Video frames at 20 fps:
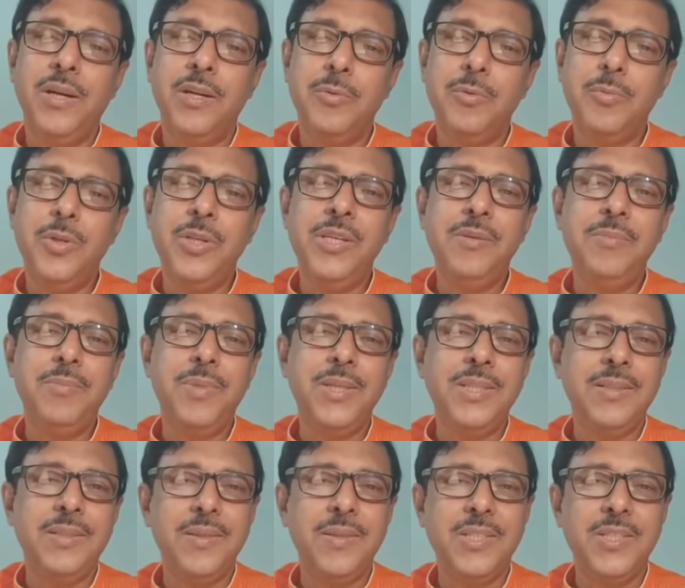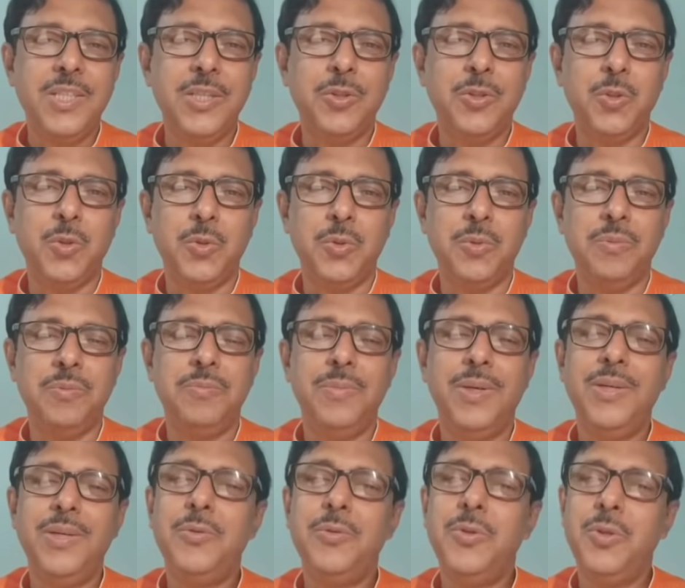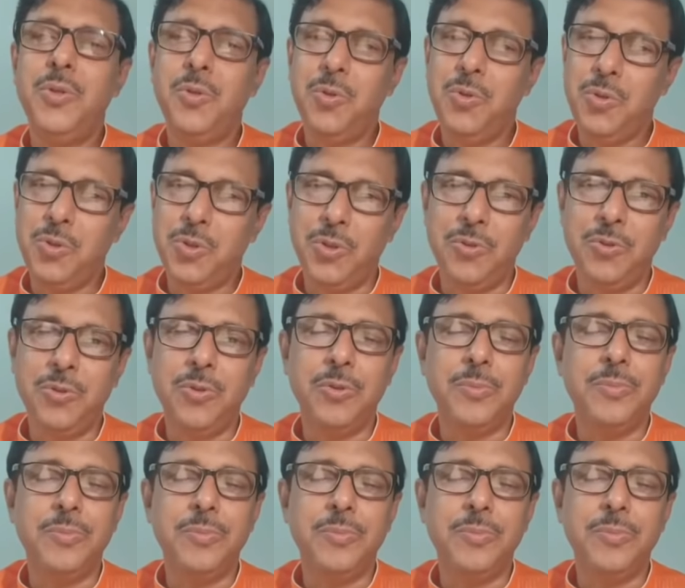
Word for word: হারমোনিয়াম বাজাতে শেখো বা অন্য কোনো যন্ত্র